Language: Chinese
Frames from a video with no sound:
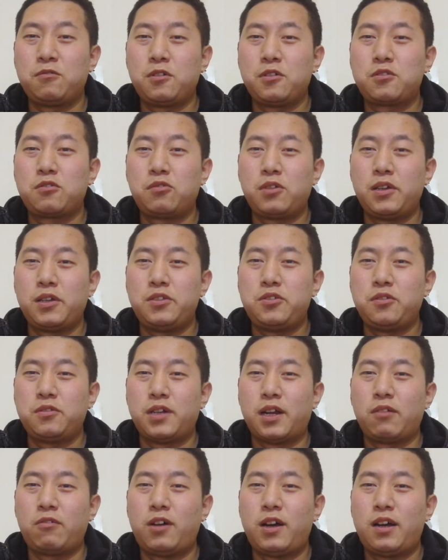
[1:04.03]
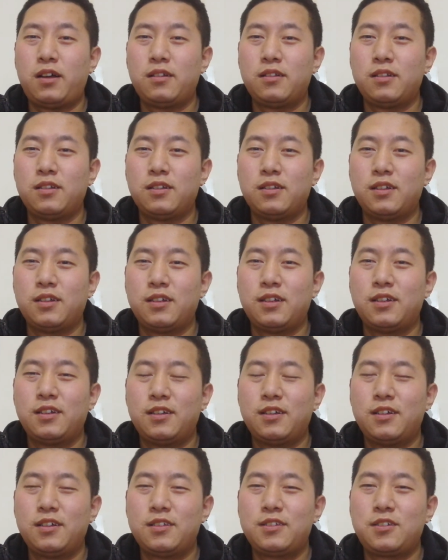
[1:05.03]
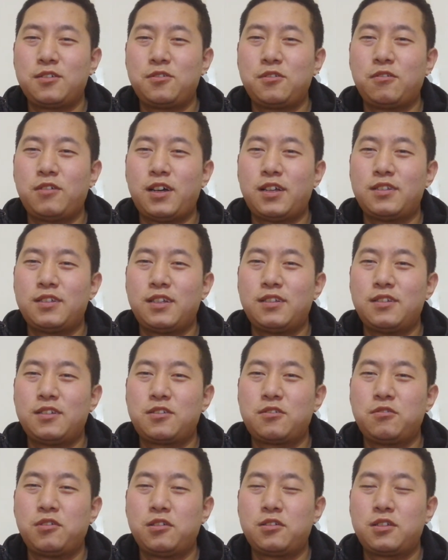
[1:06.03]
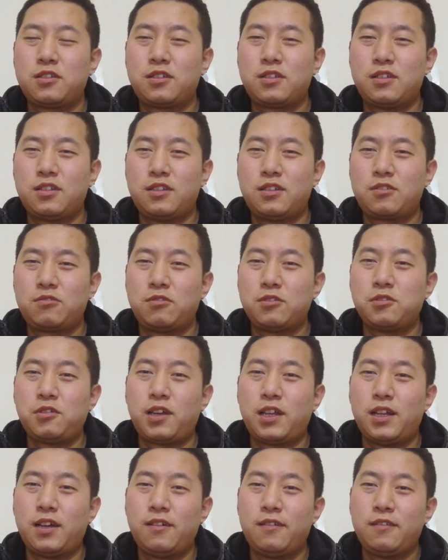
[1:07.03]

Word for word: 于说了一句人话啊，这句话真的是说对了